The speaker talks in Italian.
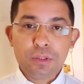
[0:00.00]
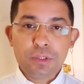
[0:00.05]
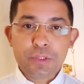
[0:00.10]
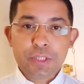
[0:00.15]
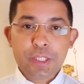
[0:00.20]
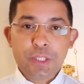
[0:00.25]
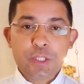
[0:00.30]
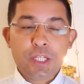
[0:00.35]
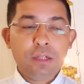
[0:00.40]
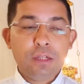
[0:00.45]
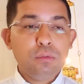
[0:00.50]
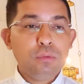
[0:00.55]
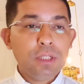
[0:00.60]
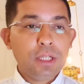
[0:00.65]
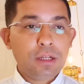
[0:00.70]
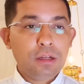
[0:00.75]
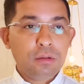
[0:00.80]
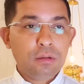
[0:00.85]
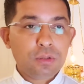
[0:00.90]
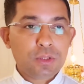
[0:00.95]
Se c'è una
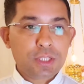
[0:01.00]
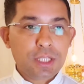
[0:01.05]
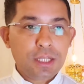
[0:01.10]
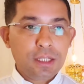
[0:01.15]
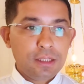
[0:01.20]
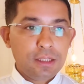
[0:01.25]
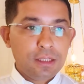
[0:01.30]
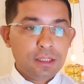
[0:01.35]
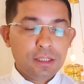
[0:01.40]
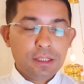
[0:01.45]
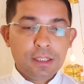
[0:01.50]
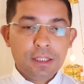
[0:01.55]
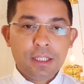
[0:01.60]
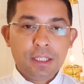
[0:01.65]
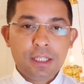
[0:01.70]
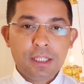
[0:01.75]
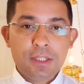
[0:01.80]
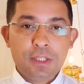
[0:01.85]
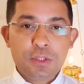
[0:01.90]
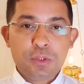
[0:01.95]
cosa
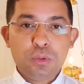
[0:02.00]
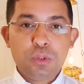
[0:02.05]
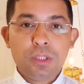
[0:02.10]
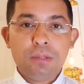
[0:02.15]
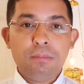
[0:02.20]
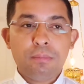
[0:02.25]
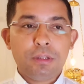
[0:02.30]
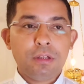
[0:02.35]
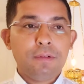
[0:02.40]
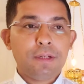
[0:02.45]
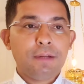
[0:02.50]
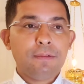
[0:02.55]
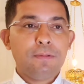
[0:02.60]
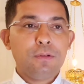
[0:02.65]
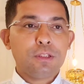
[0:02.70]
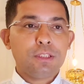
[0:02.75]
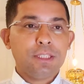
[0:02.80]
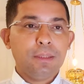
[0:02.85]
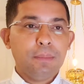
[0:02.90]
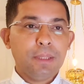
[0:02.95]
che Gesù rimprovera
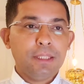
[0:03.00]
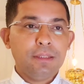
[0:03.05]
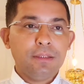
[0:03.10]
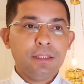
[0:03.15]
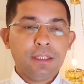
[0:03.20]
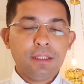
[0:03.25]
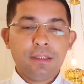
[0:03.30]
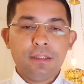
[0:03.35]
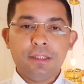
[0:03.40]
fortemente